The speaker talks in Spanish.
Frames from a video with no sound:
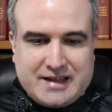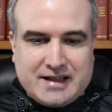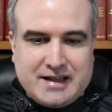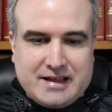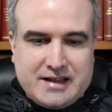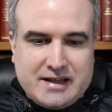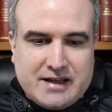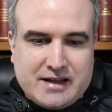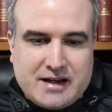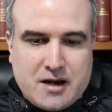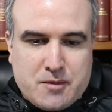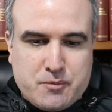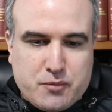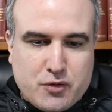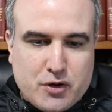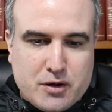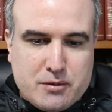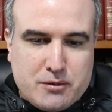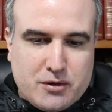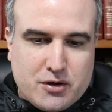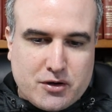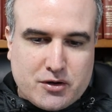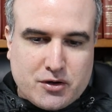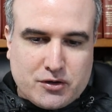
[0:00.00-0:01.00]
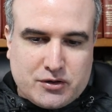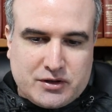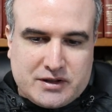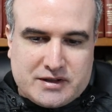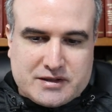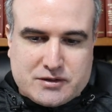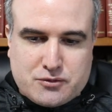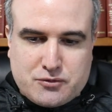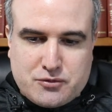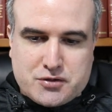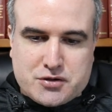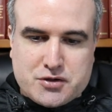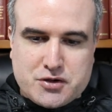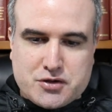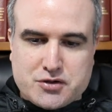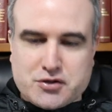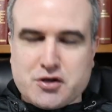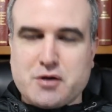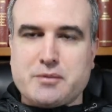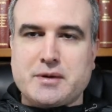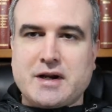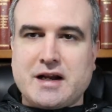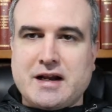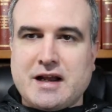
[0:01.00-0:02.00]
engañar al pueblo con discursos
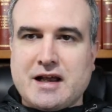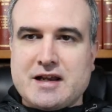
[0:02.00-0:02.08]
sobre